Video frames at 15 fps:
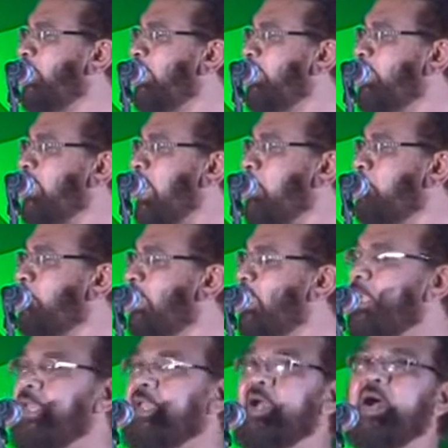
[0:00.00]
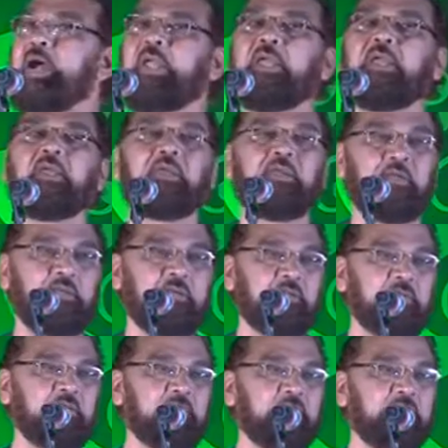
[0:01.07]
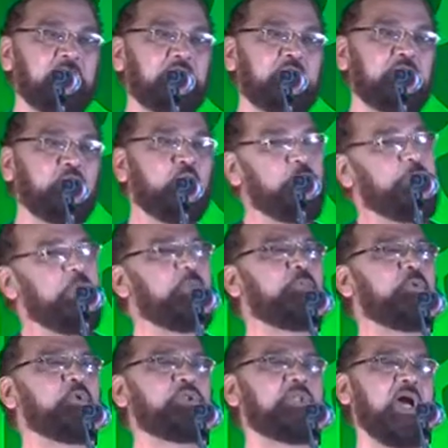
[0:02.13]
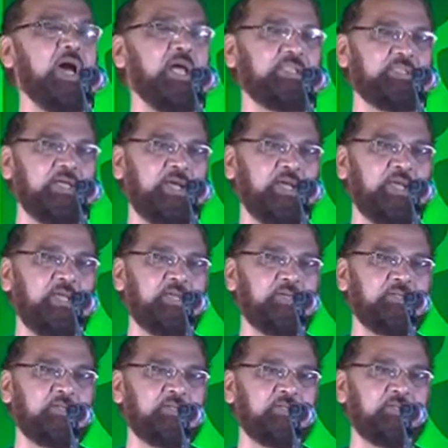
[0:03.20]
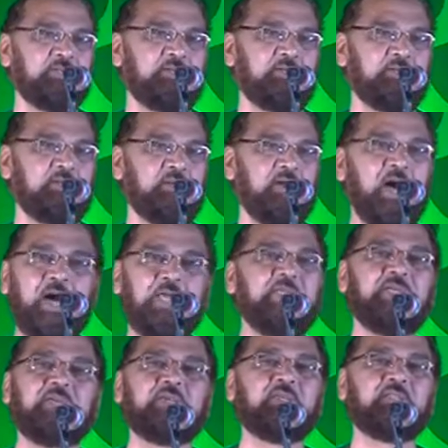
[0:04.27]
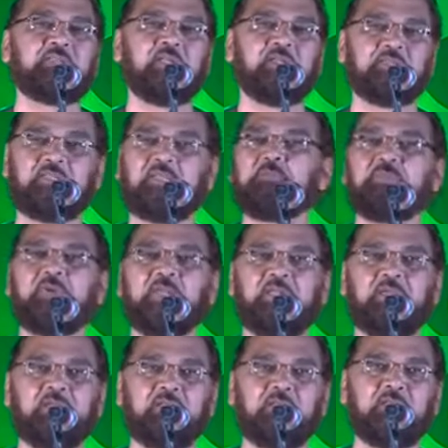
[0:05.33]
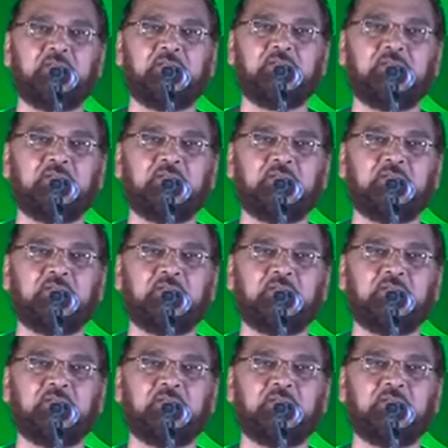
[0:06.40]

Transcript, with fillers: बेटा पहले आए तो फिर पोता आता है आने की तरतीब है लेकिन